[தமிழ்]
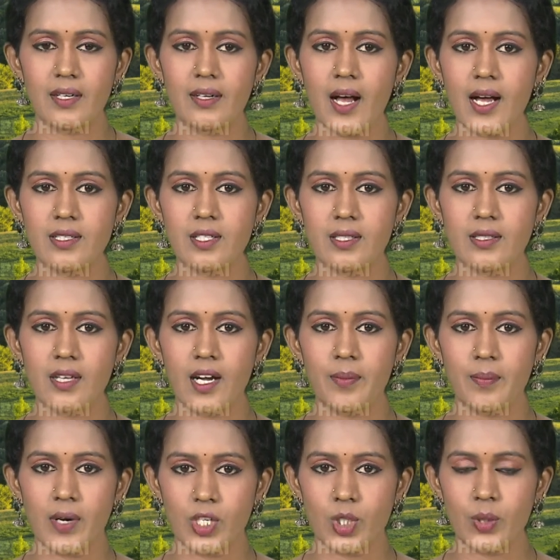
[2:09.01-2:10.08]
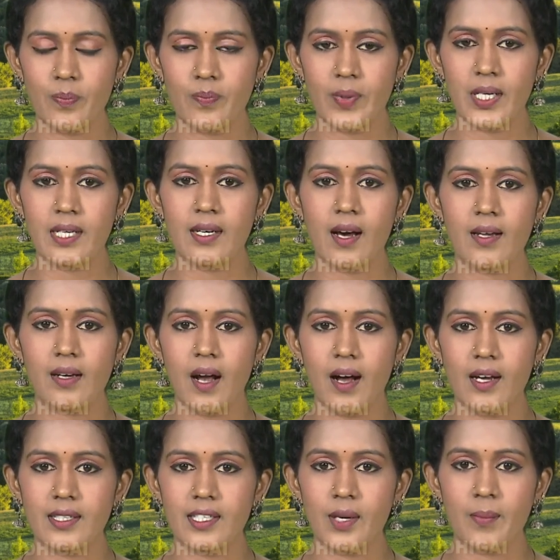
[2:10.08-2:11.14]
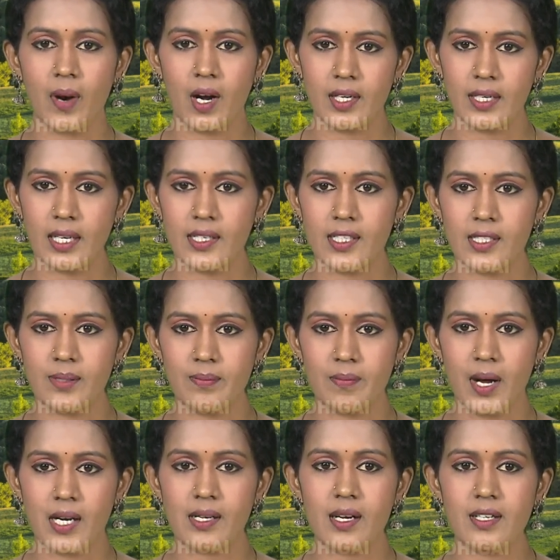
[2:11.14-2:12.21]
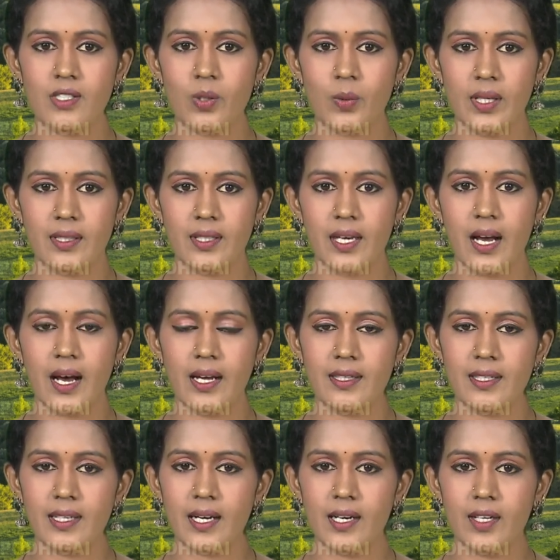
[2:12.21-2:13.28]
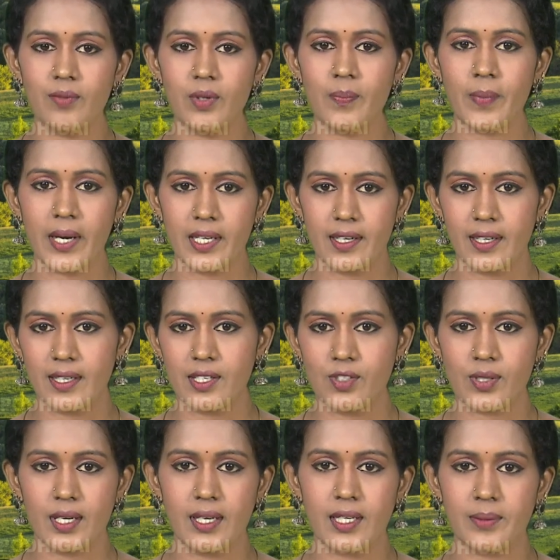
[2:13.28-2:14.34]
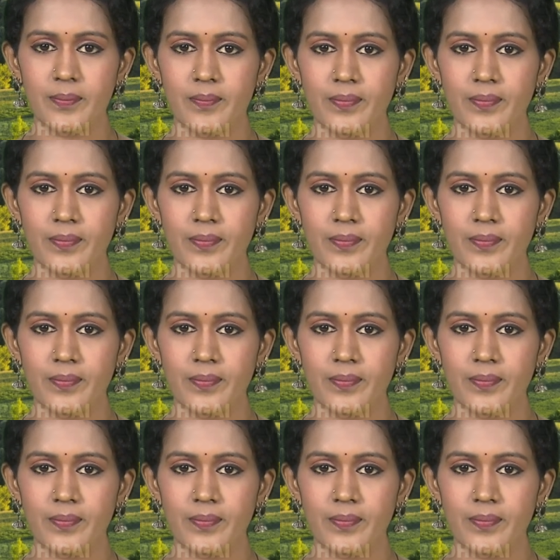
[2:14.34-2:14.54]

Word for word: ராஜஸ்தான் மற்றும் பீகார் ஆகிய மாநிலங்கள் மக்காசோளத்தை அதிக அளவு பயிரிடுகின்றன